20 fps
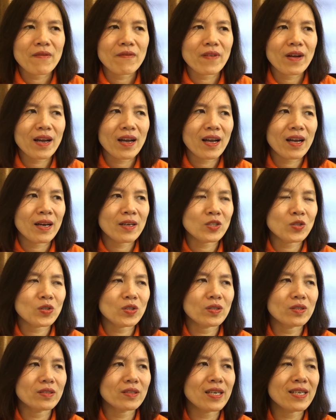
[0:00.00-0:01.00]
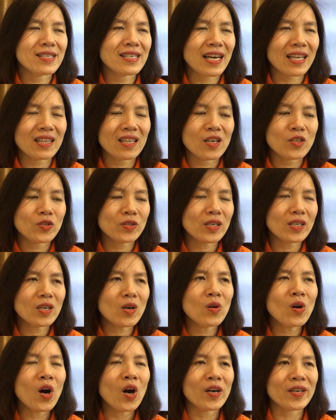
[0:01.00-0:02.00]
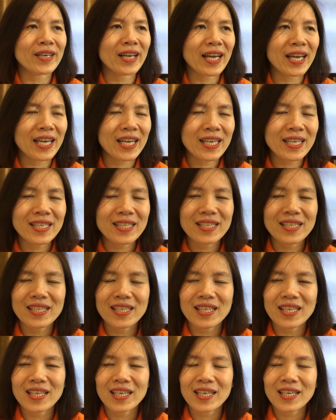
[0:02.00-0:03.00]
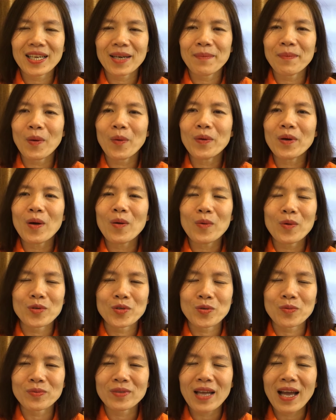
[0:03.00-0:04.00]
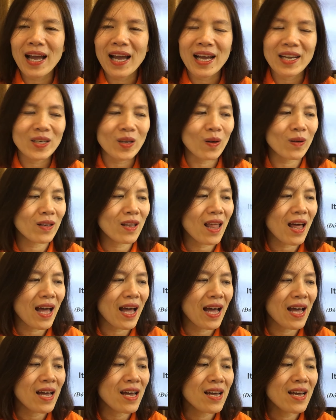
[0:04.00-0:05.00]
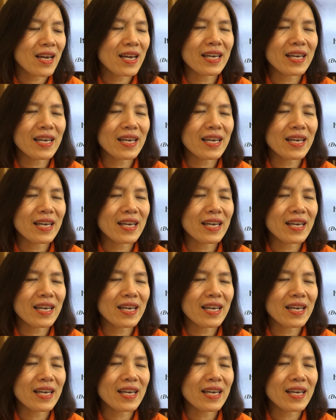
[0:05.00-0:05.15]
Và để trả lời cho cái câu hỏi này thì cái mẫu câu của chúng ta đó là